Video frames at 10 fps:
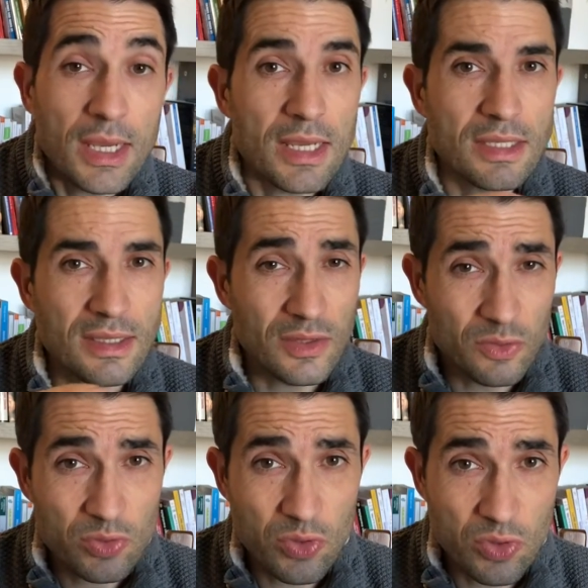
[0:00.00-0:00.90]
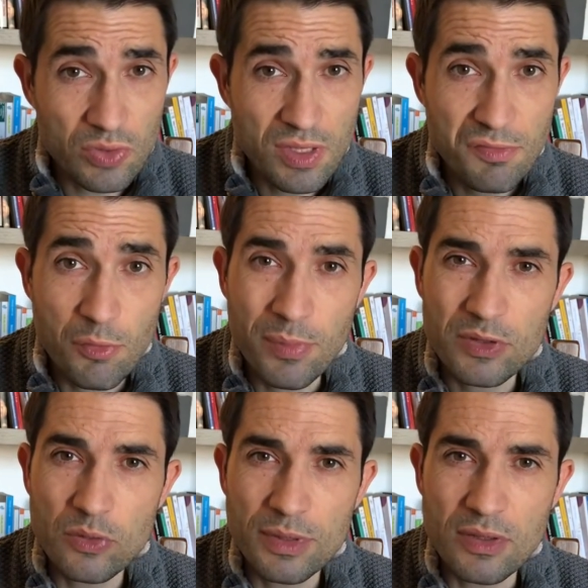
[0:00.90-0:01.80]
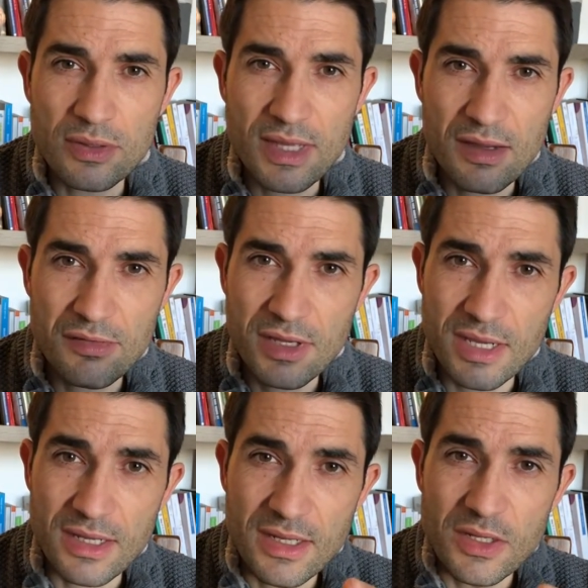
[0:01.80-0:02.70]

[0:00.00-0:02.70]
Et d'un autre côté, il ne faut pas tomber dans le travers